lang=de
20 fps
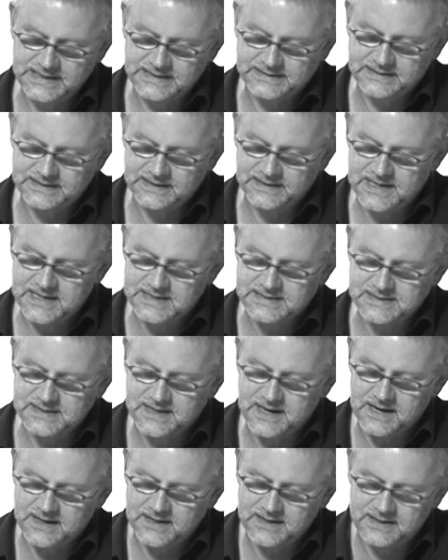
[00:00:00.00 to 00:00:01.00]
legte den
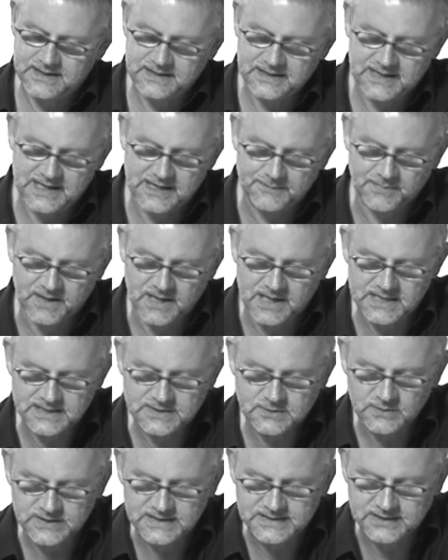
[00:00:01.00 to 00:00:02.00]
ersten Gang ein, gab
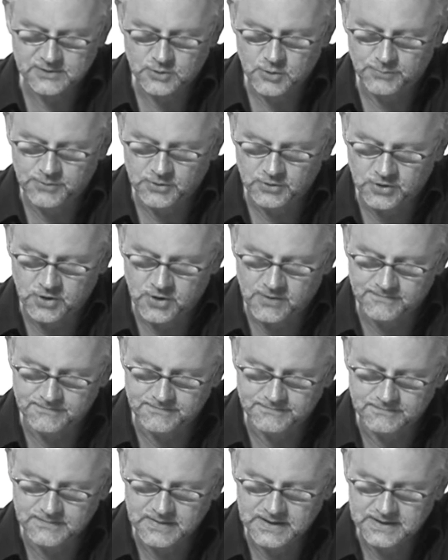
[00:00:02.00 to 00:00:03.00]
Gas und ließ die Kupplung
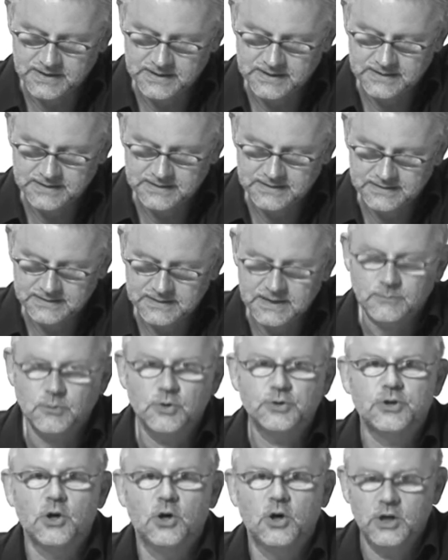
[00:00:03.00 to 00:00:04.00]
kommen. Der
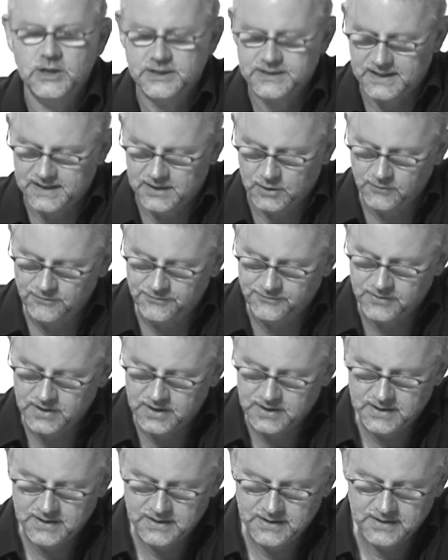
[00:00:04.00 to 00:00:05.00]
Motor heulte auf
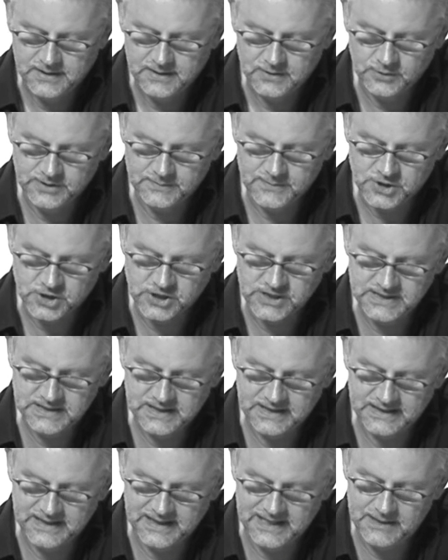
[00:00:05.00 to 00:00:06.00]
und die
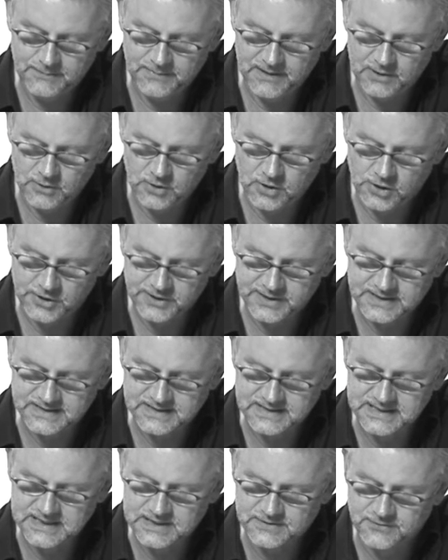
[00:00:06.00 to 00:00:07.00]
Maschine, eine hellblaue Honda
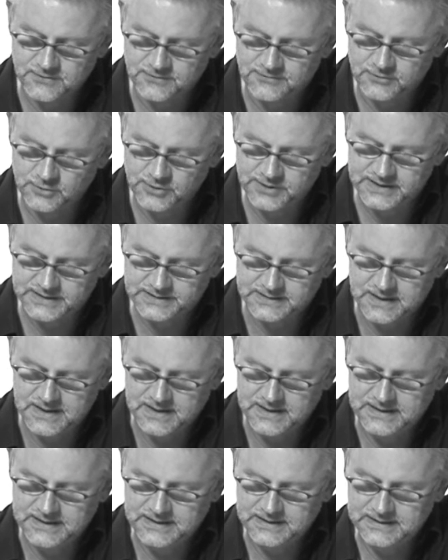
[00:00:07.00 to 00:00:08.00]
CX500,
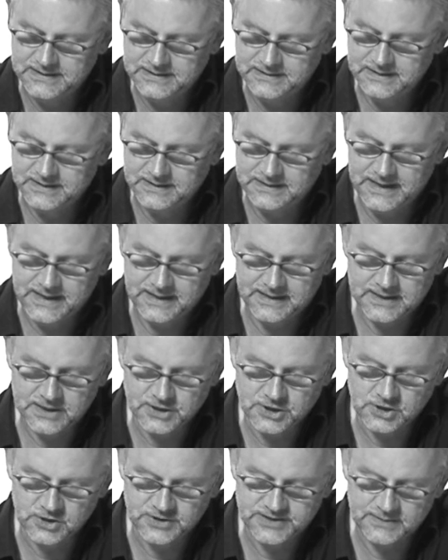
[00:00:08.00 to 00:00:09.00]
deren
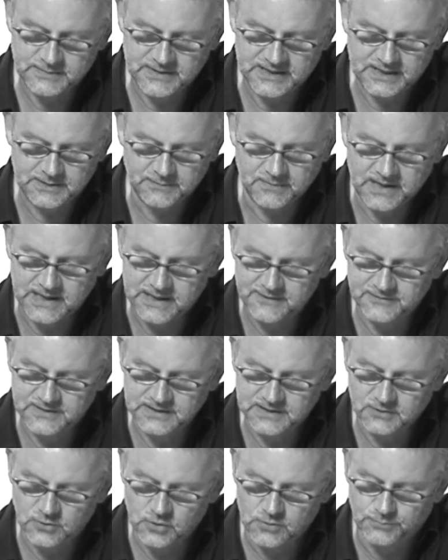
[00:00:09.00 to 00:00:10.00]
Lenkradschloss er mit einem
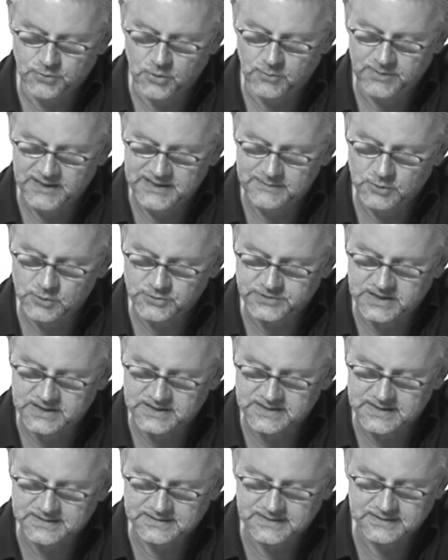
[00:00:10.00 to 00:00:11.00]
kräftigen Ruck problemlos
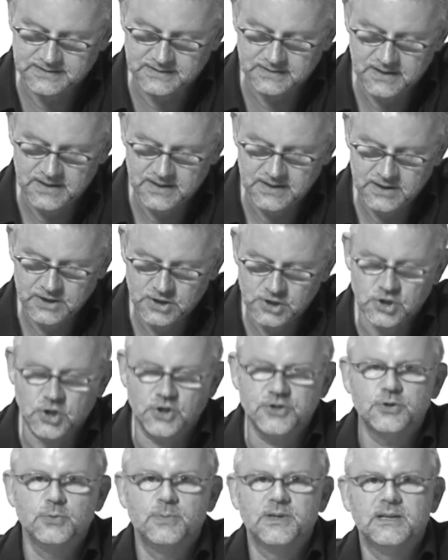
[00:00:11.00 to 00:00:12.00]
geknackt hatte,
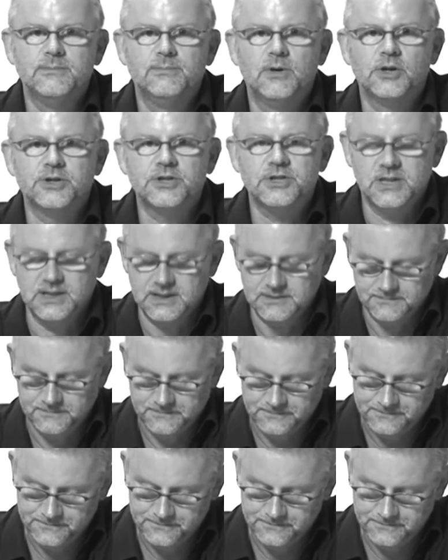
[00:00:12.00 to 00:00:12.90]
schoss über den Bordstein.